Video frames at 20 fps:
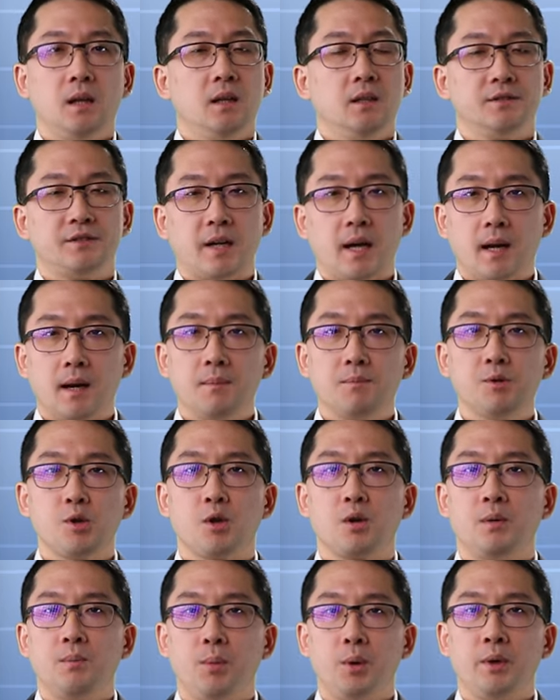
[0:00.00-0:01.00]

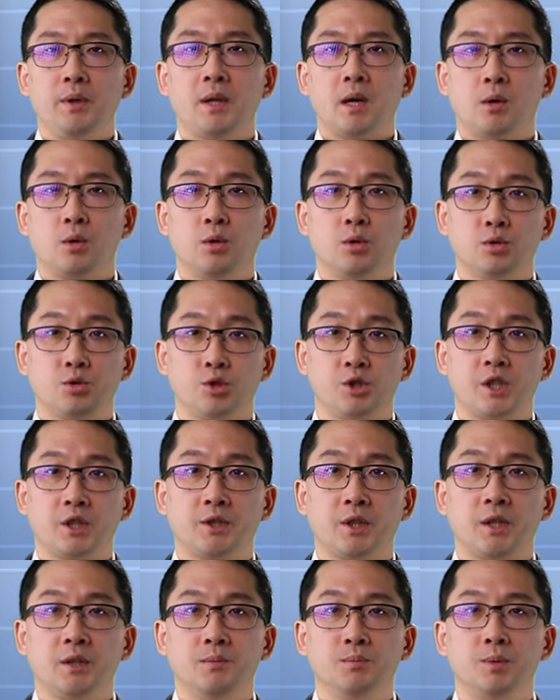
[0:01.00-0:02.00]
사람처럼 보인다고
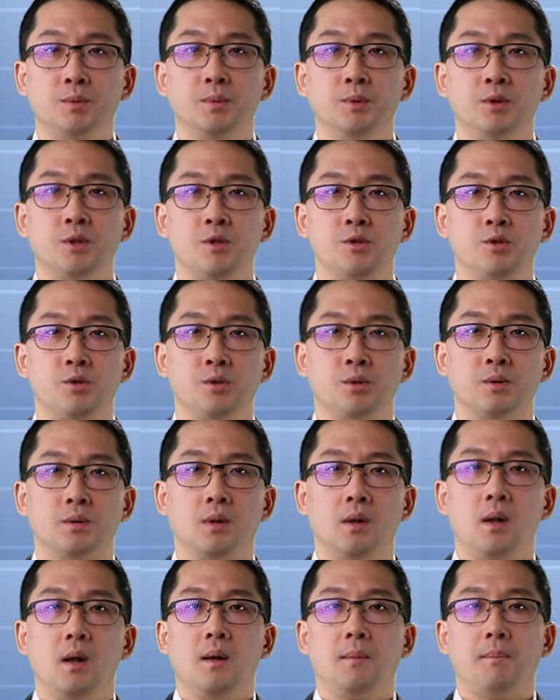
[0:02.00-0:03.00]
주장되는 부분들 중
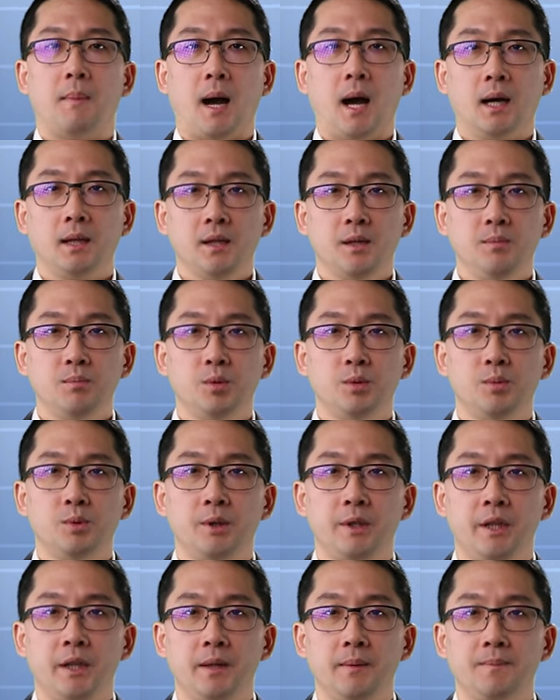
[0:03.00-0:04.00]
많은
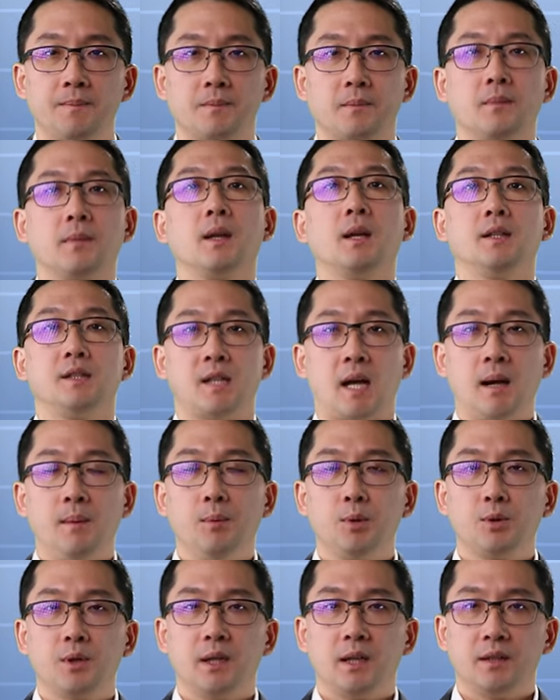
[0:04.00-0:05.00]
부분이
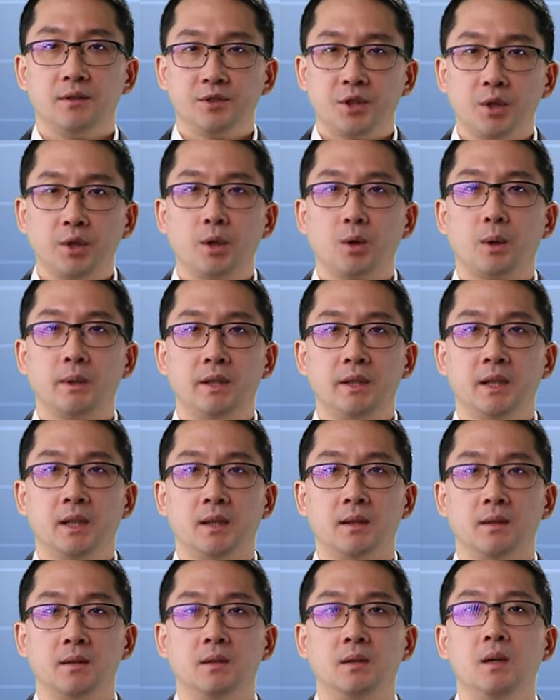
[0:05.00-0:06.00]
잘못된
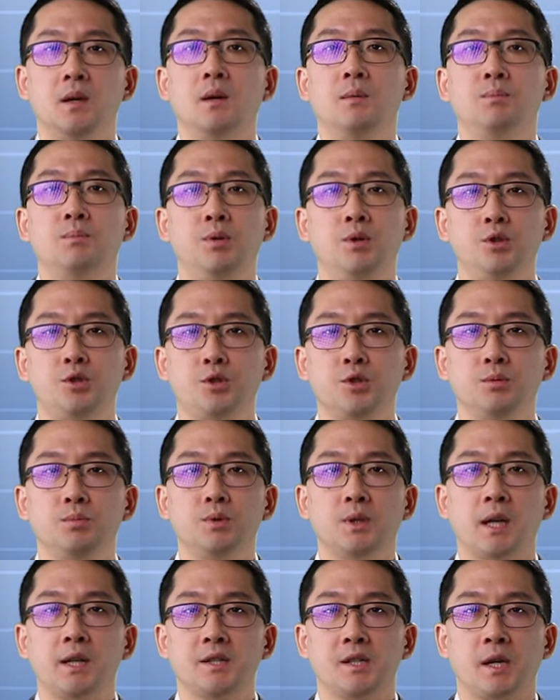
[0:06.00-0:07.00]
선입관이나
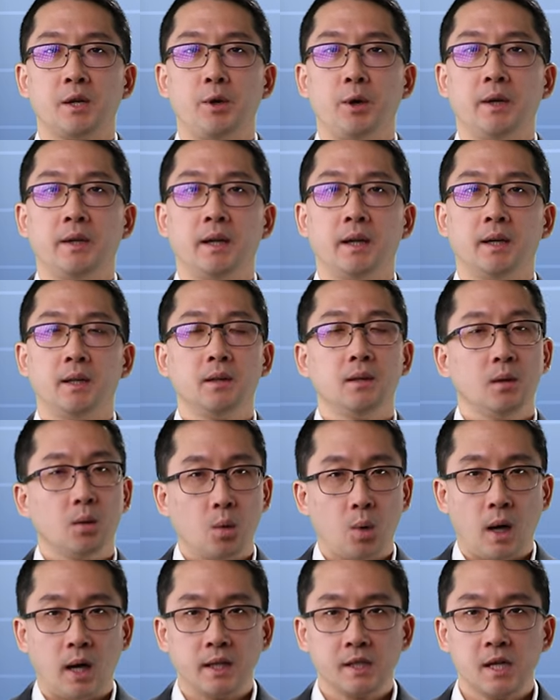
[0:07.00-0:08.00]
불충분한 자료에 대한
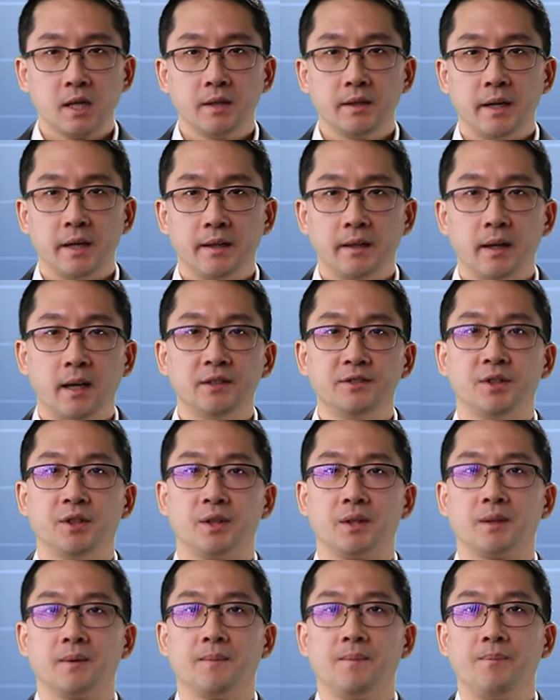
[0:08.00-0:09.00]
과장된
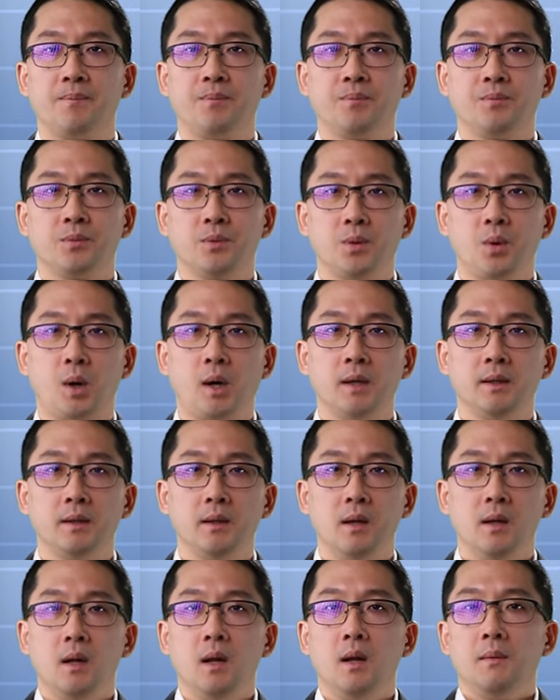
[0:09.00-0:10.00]
해석 또한
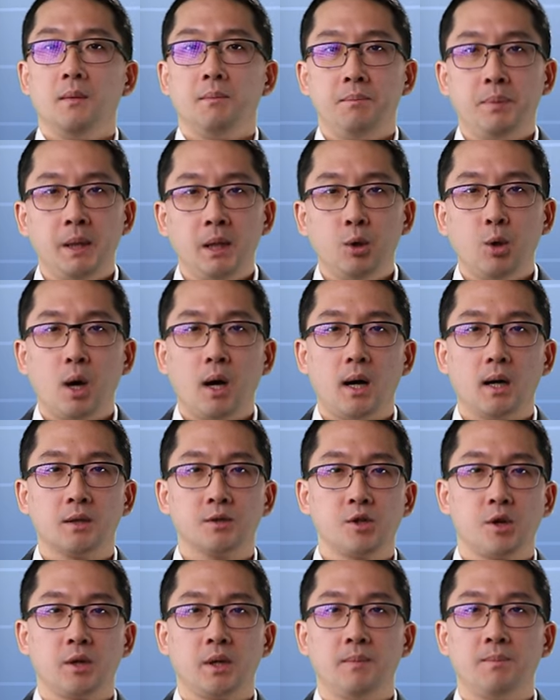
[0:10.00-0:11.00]

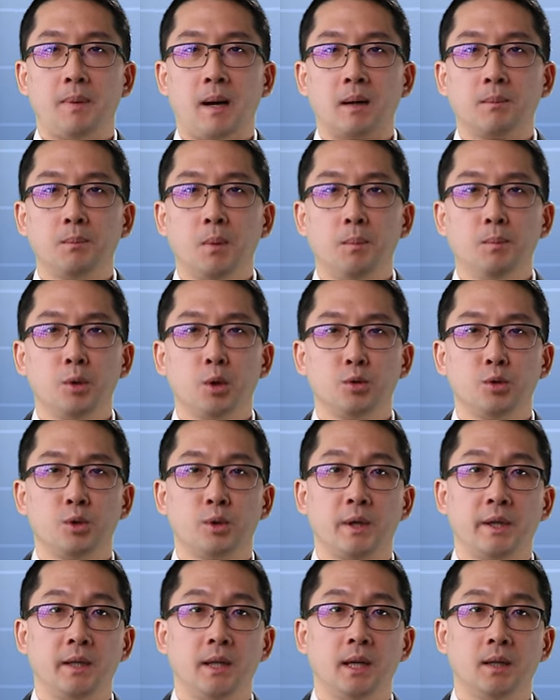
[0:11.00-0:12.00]
비과학적인
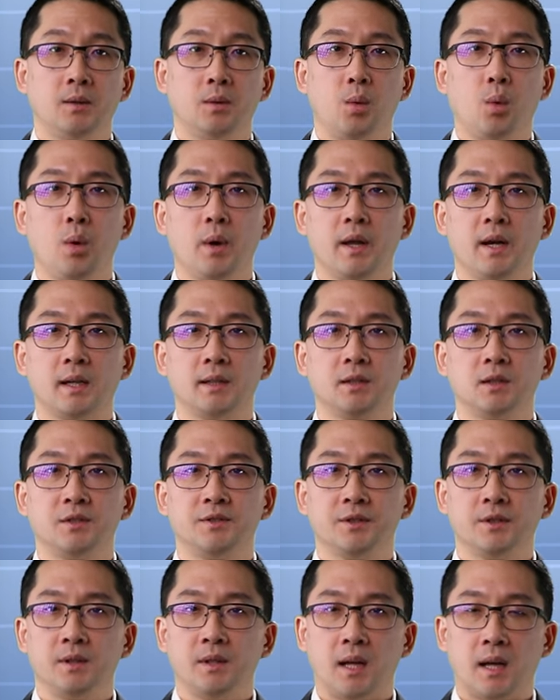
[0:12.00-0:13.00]
방법론으로 인한 오해라는
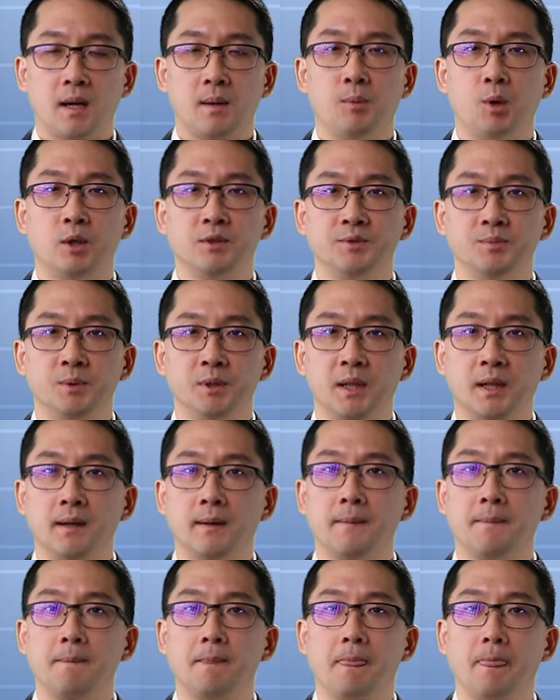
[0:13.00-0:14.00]
것을 알아보았습니다.
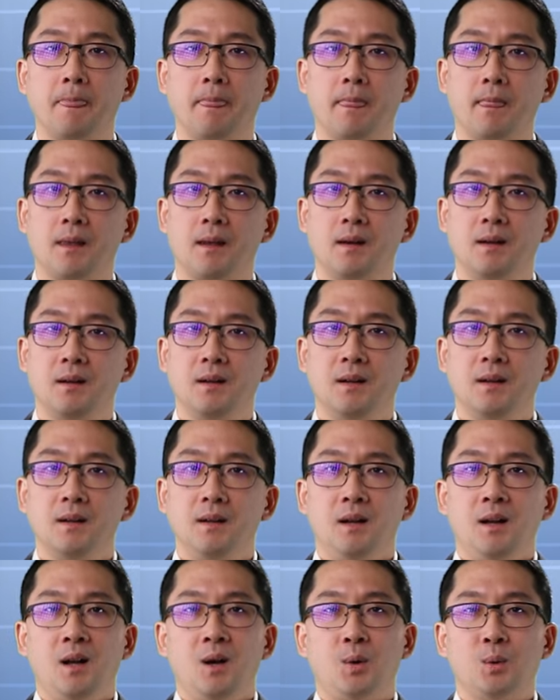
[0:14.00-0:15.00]

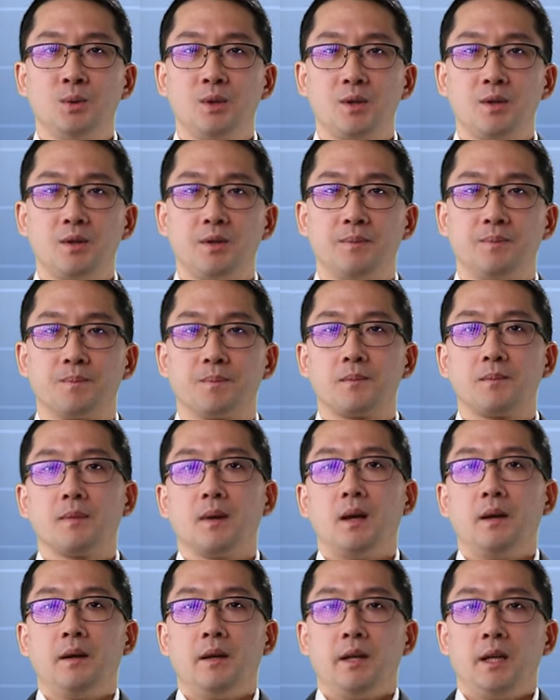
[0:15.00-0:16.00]
오늘은
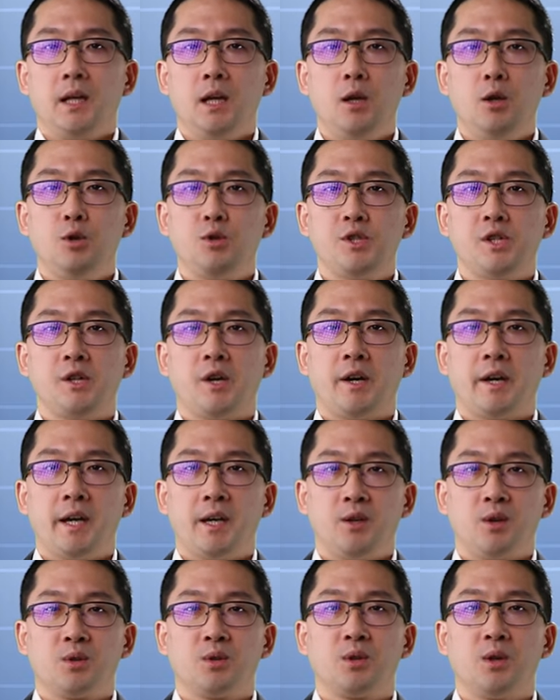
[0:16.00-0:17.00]
인류
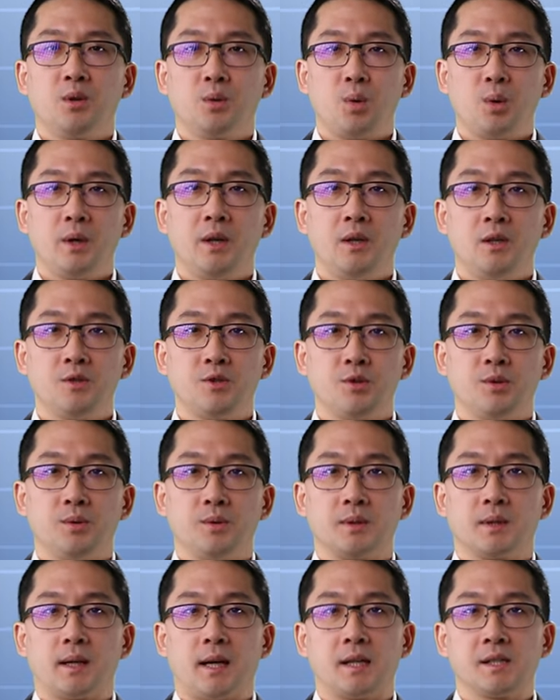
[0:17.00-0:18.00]
진화의 연결고리들
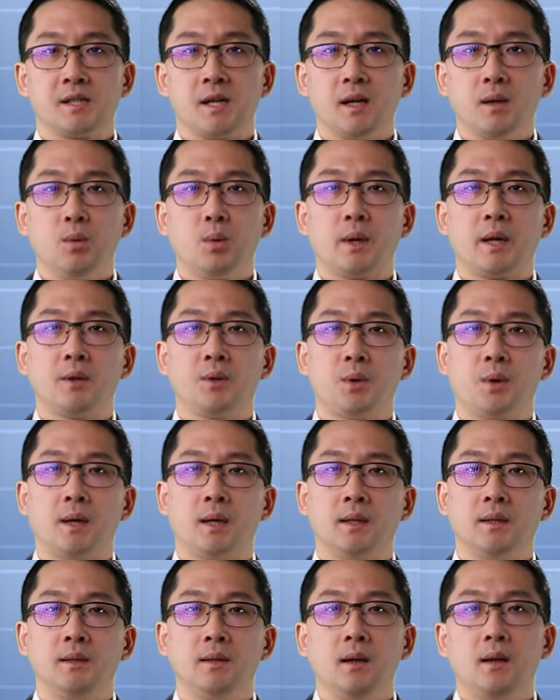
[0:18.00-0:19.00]
중 가장
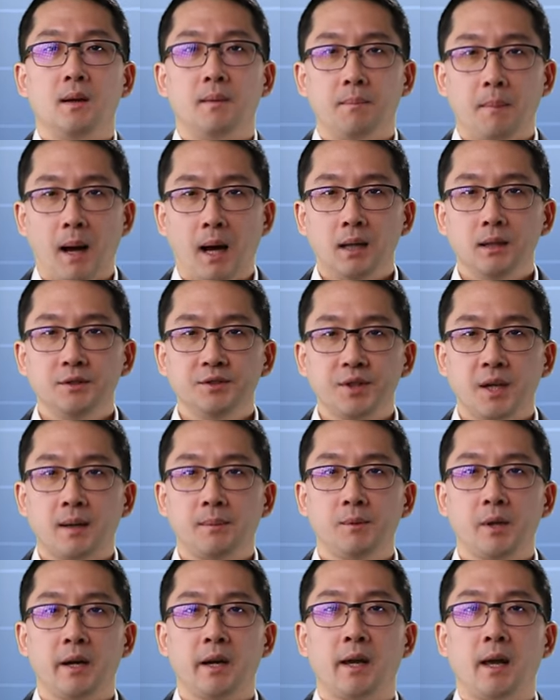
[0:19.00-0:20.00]
오랫동안 많은
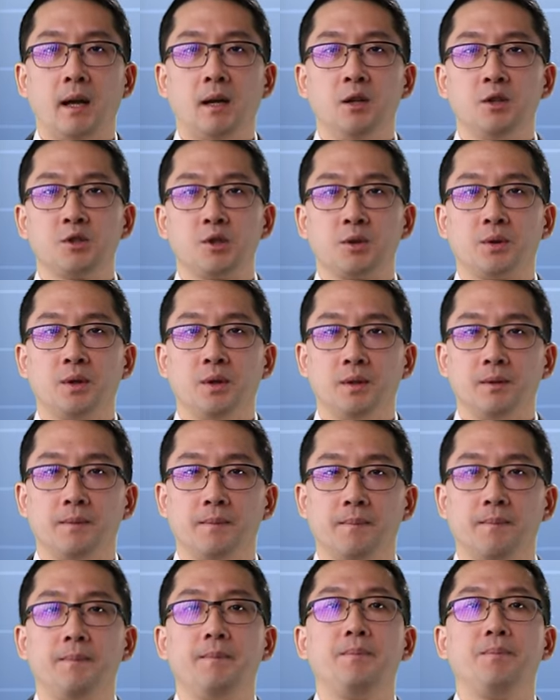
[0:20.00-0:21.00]
사람들에게 알려졌던
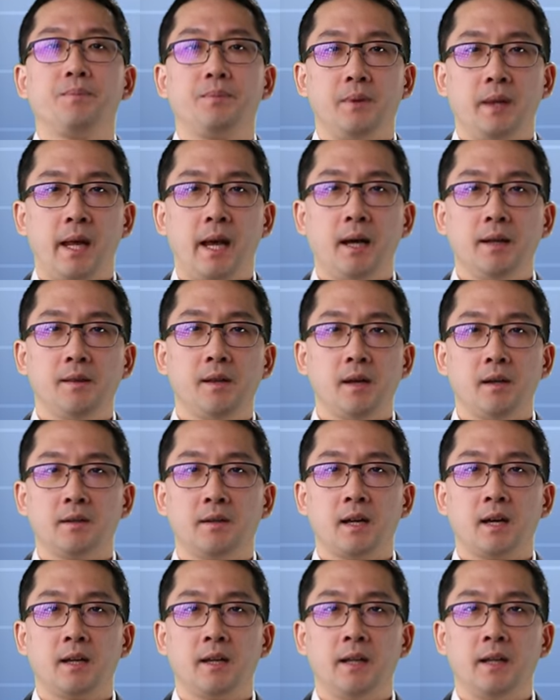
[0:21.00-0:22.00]

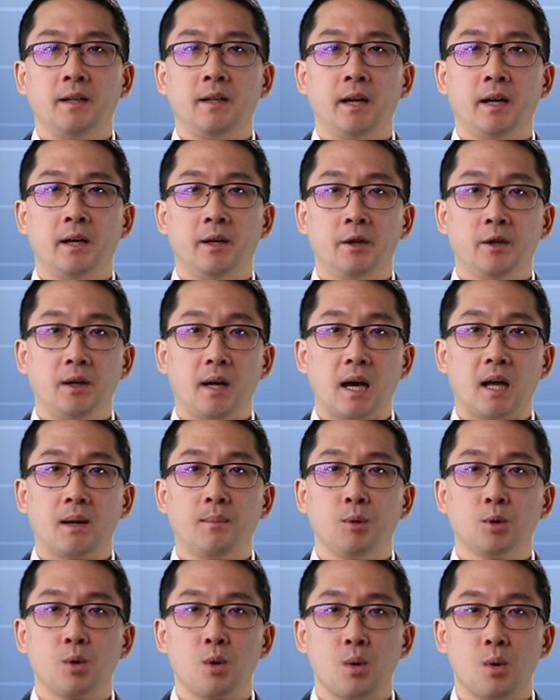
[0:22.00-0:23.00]
네안데르탈인에 대하여
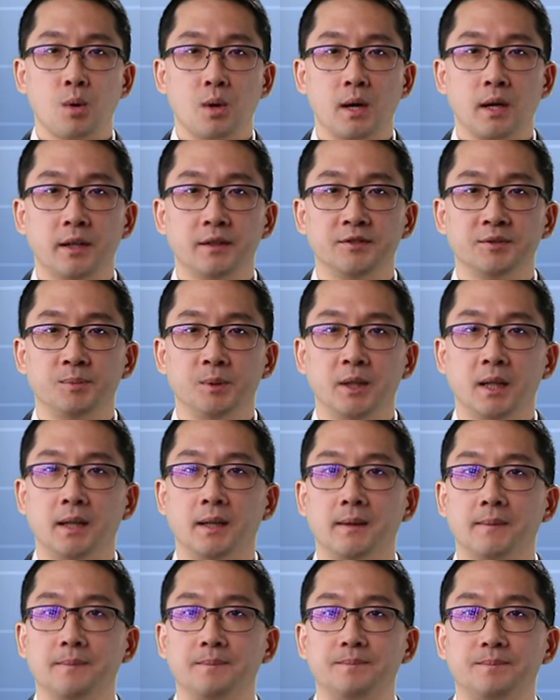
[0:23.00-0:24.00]
알아보도록
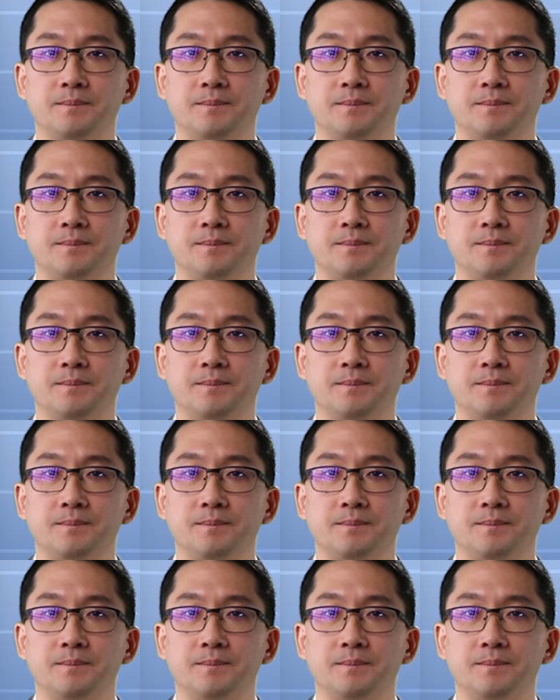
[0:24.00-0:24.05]
하겠습니다.